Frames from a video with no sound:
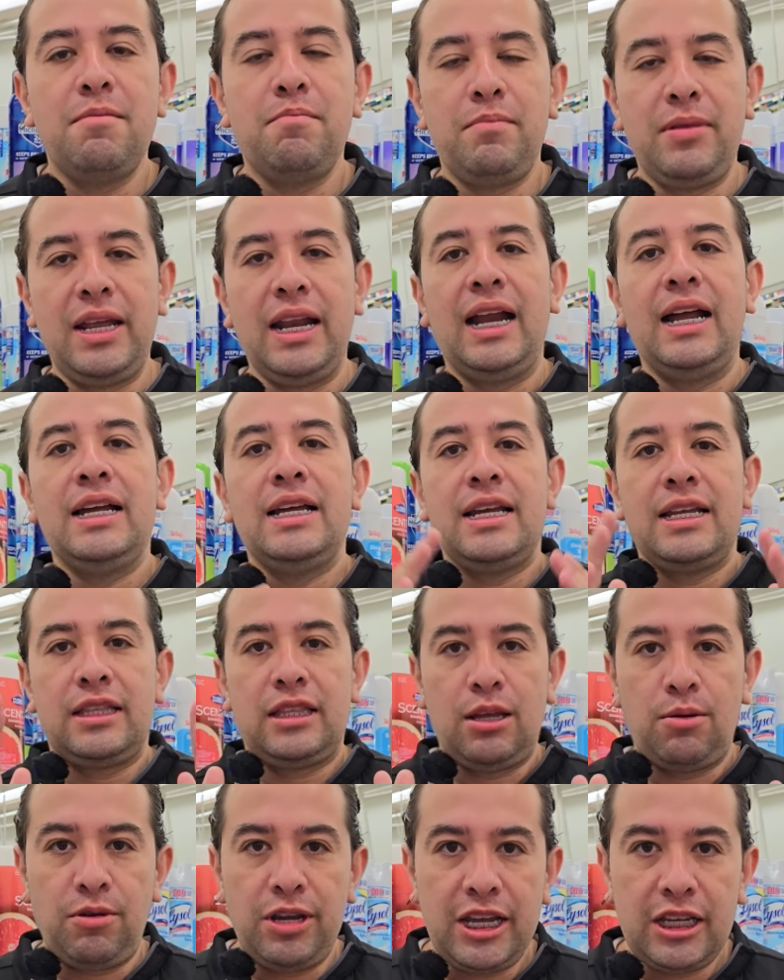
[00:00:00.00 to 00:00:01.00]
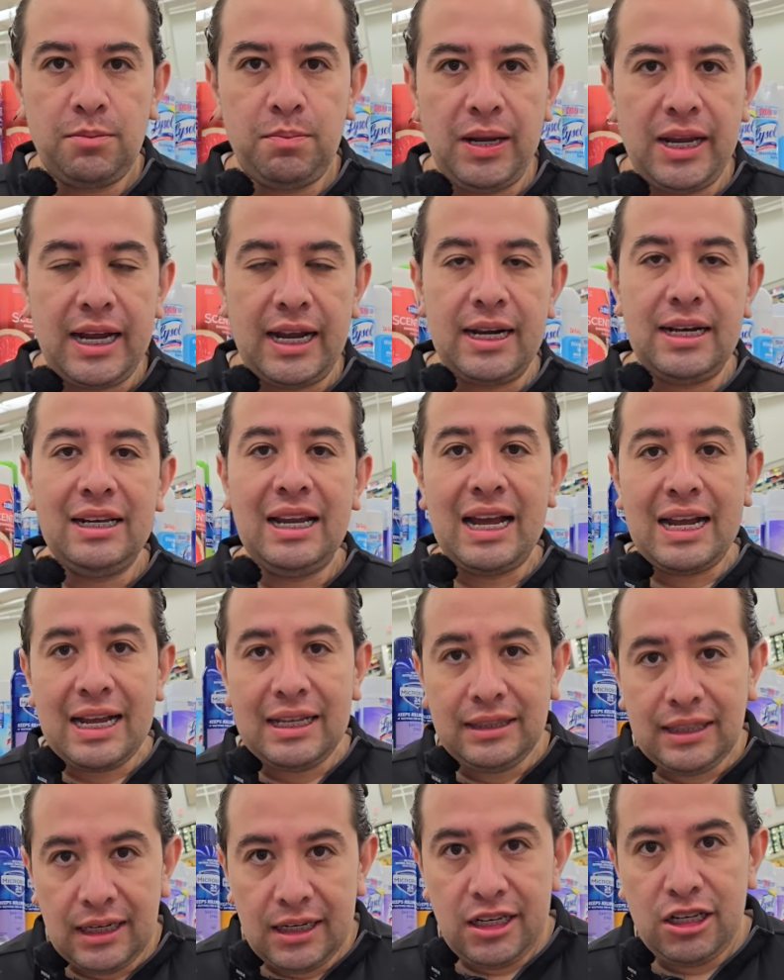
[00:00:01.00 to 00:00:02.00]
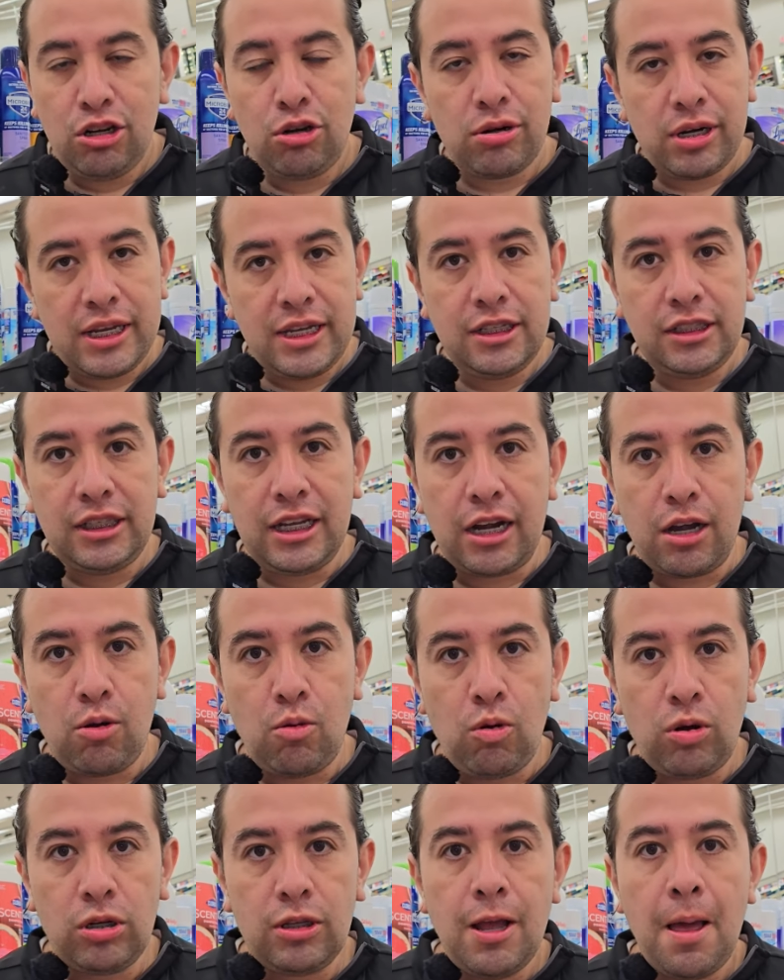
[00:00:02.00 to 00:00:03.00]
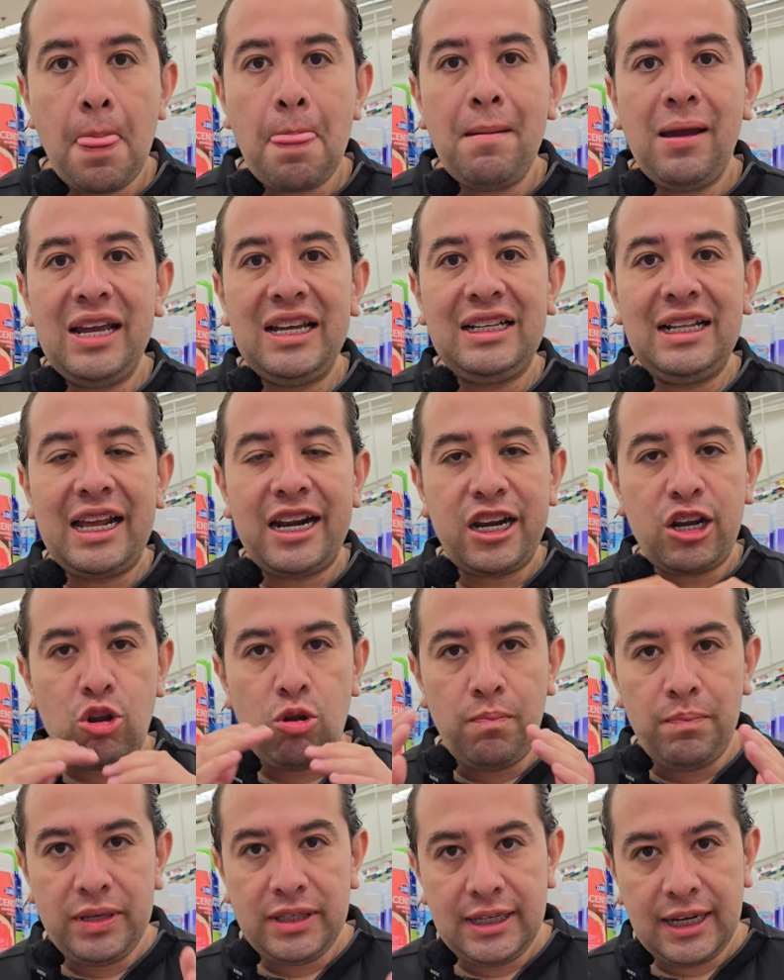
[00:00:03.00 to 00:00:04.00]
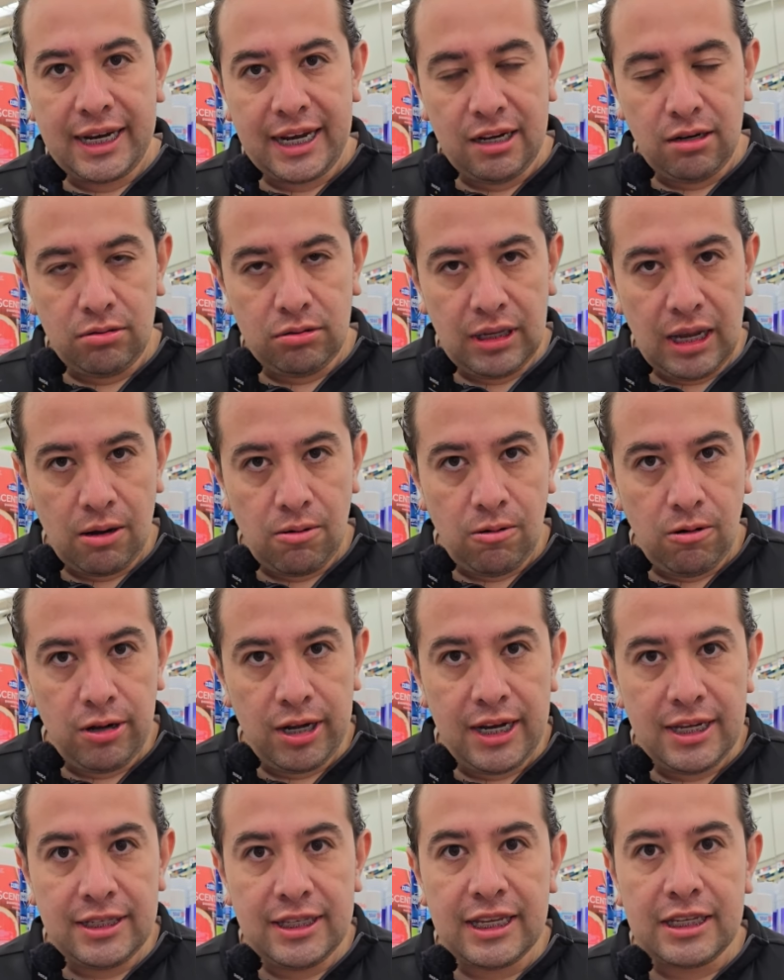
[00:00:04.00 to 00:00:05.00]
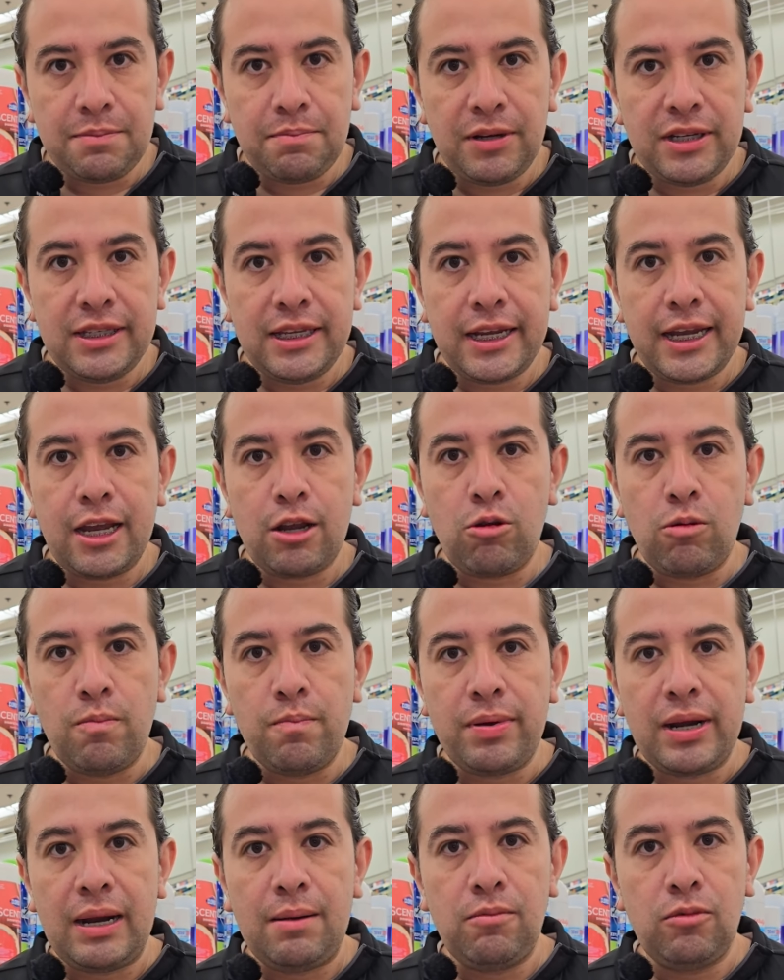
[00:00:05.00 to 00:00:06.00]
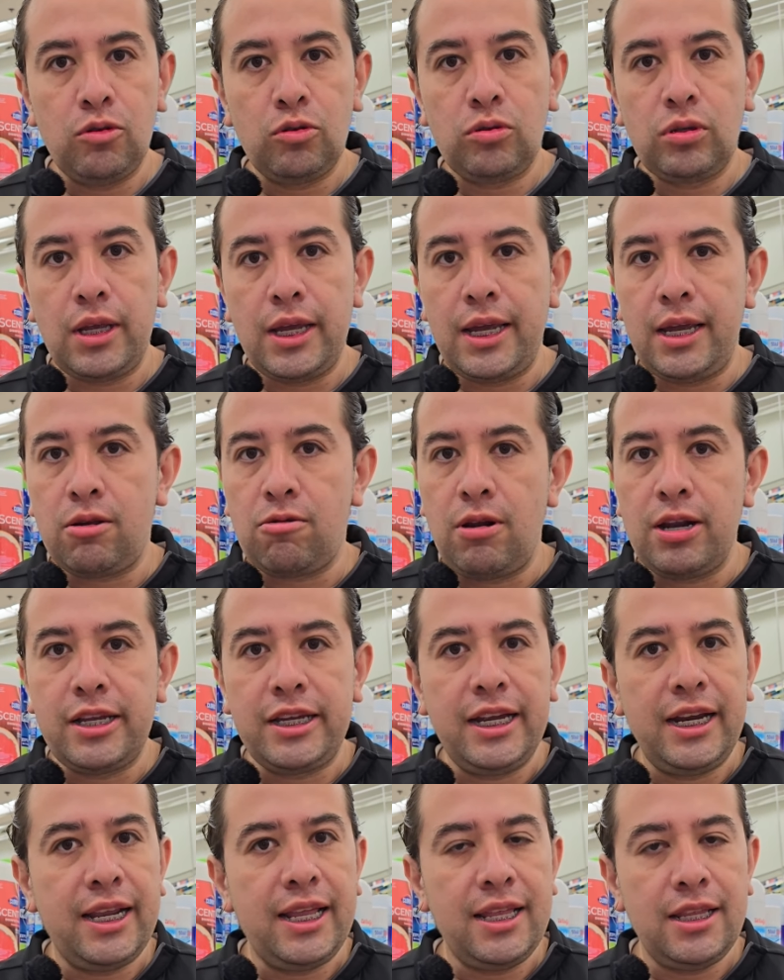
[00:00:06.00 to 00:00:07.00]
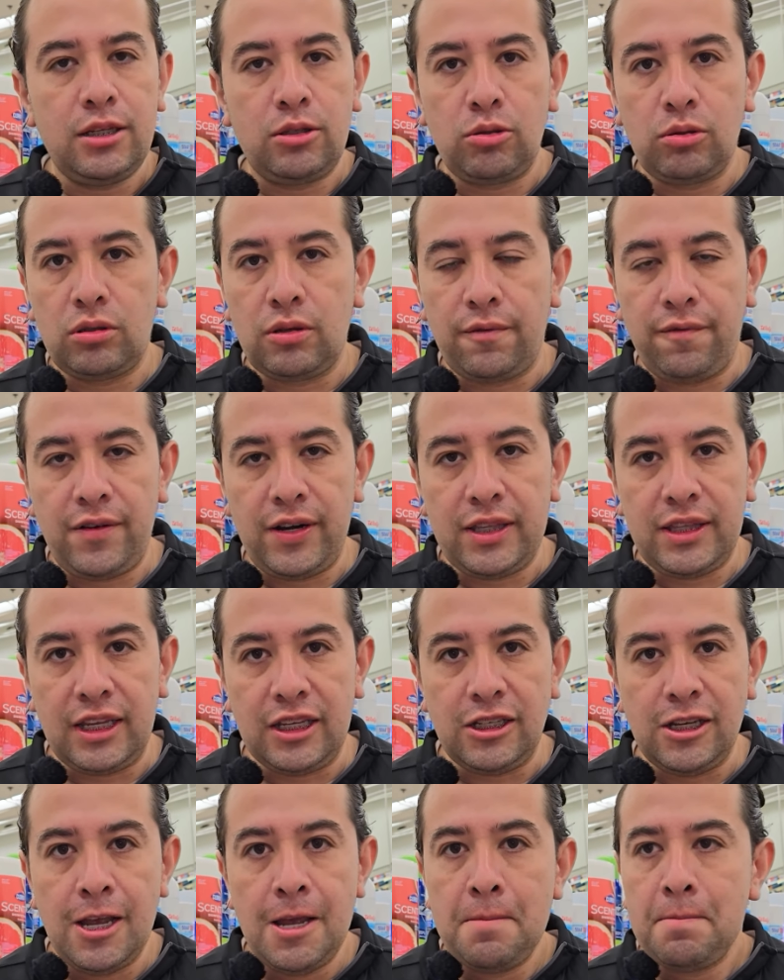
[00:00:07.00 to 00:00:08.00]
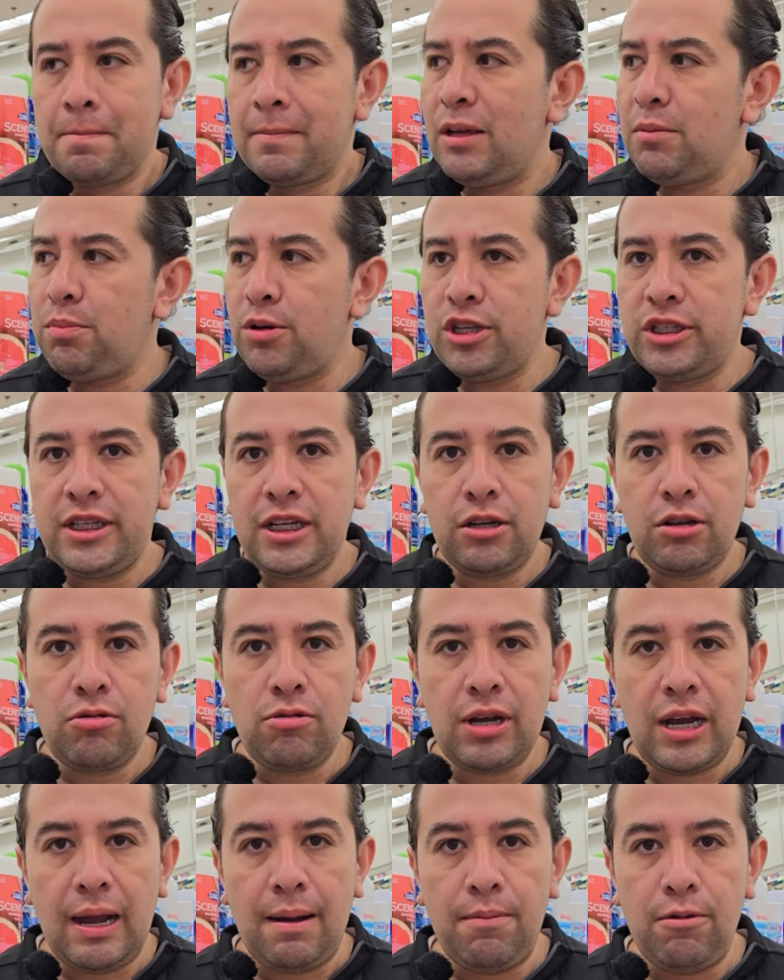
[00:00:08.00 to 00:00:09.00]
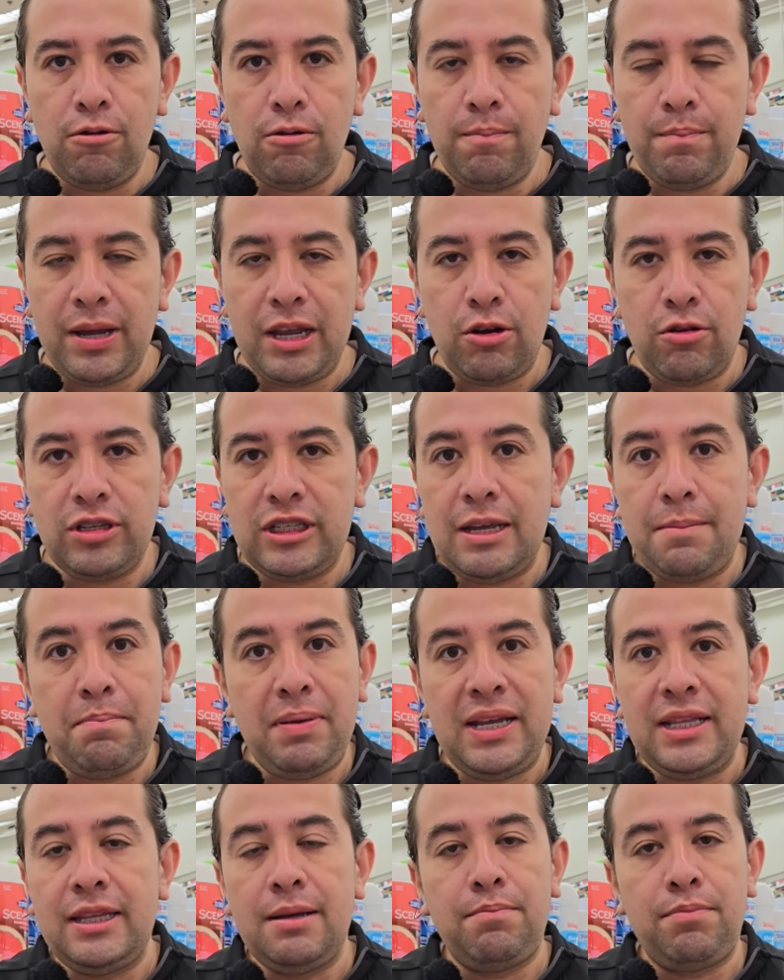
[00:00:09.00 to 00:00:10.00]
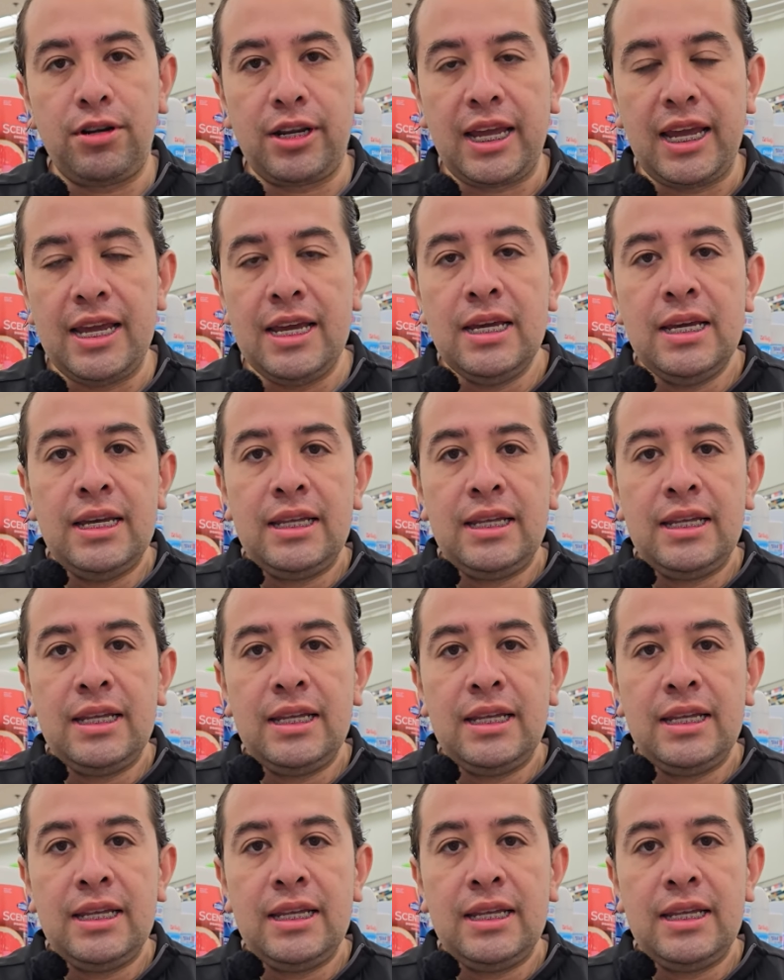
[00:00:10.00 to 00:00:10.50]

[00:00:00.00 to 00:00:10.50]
Mira, te voy a explicar. La Catalina Register Reward es la recompensa que nos da Walgreens después de que compramos eh, cualquiera de sus ofertas. Te puedo decir que un jabón, pero es depende porque